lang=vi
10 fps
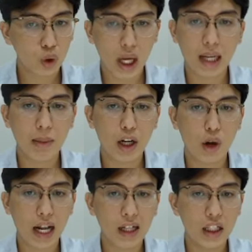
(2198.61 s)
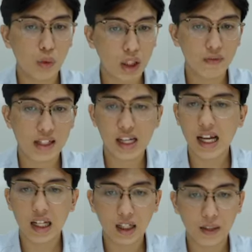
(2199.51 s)
đoạn này mới là đoạn ăn nhiều nhất và dễ
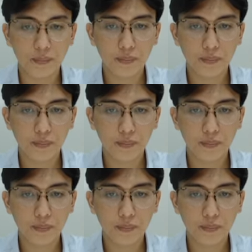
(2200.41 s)
ăn nhất này